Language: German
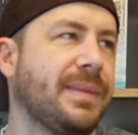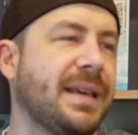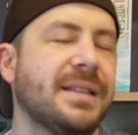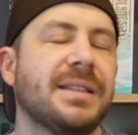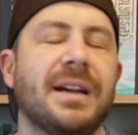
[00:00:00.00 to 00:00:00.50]

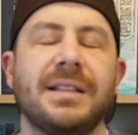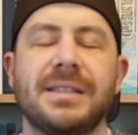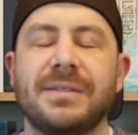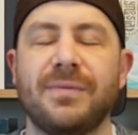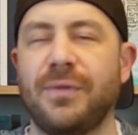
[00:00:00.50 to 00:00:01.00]

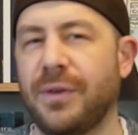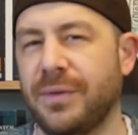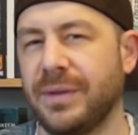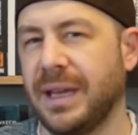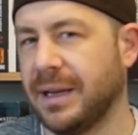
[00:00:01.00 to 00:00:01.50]
jenseits
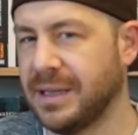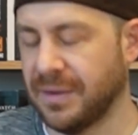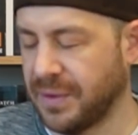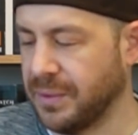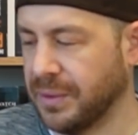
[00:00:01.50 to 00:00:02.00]
von
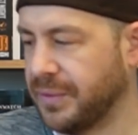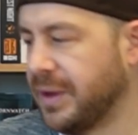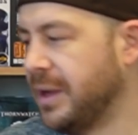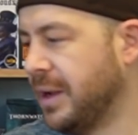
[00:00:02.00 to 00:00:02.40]
jeglicher Vernunft.